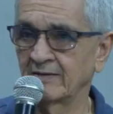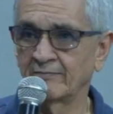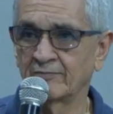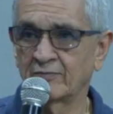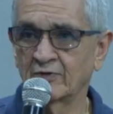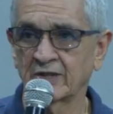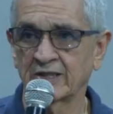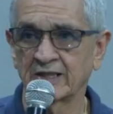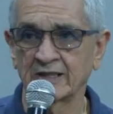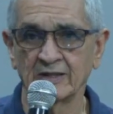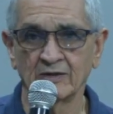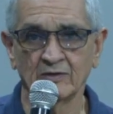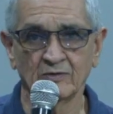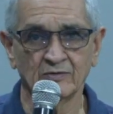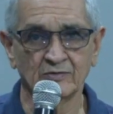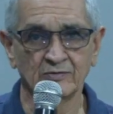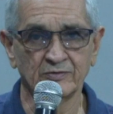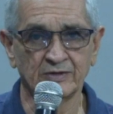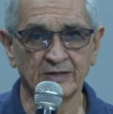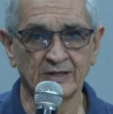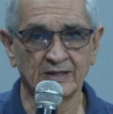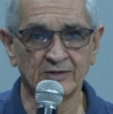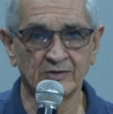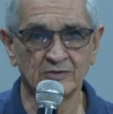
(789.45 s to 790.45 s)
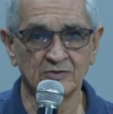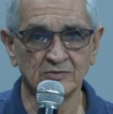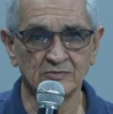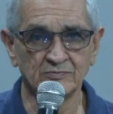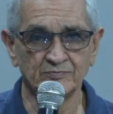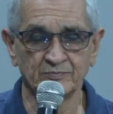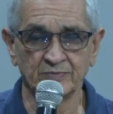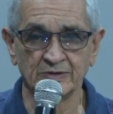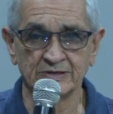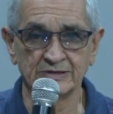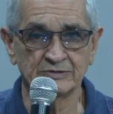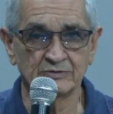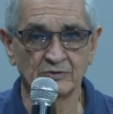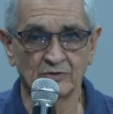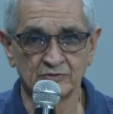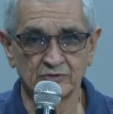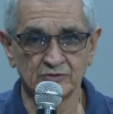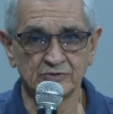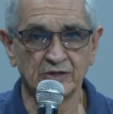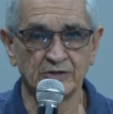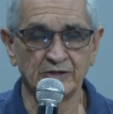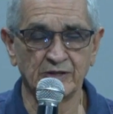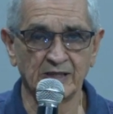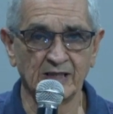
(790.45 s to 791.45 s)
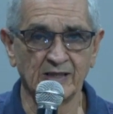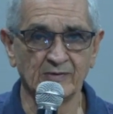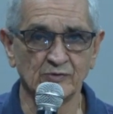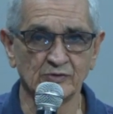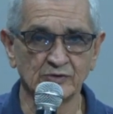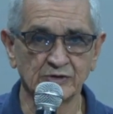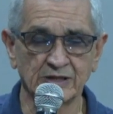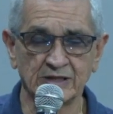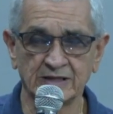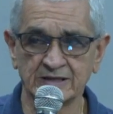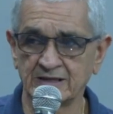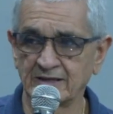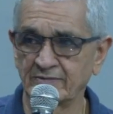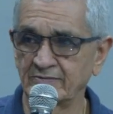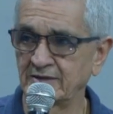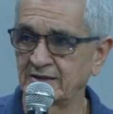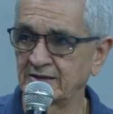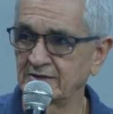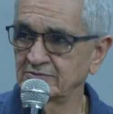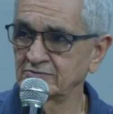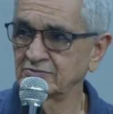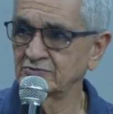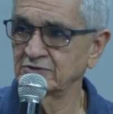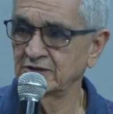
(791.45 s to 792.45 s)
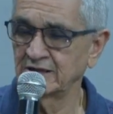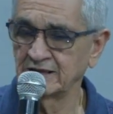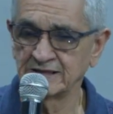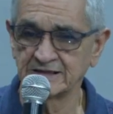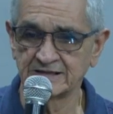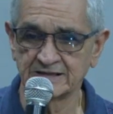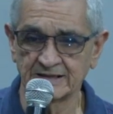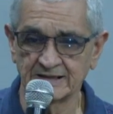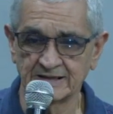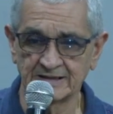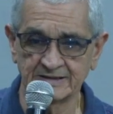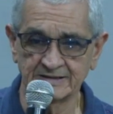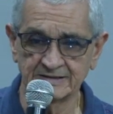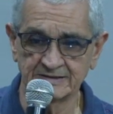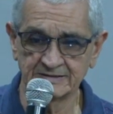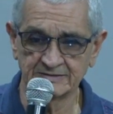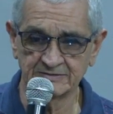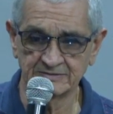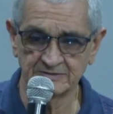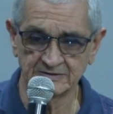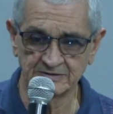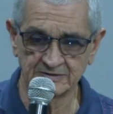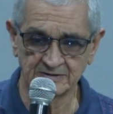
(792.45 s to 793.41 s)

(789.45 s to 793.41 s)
porque de lo contrario, pues nosotros tendríamos que también utilizar eh,